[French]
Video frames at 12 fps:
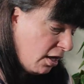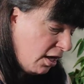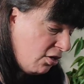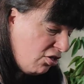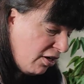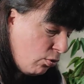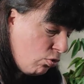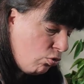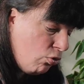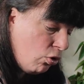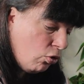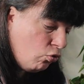Et j'ai
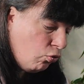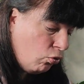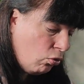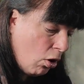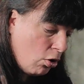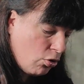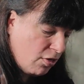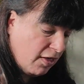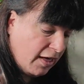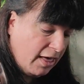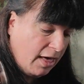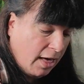reçu le tout, euh, je
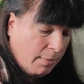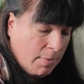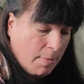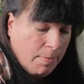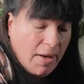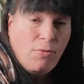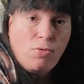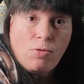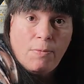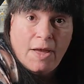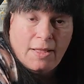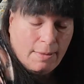dirais, en même pas une
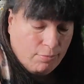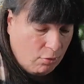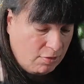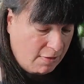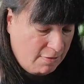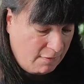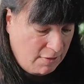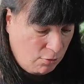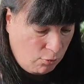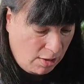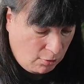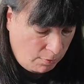semaine. Pourtant, ça vient
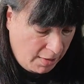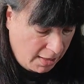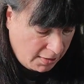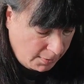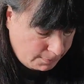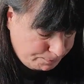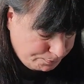du Danemark.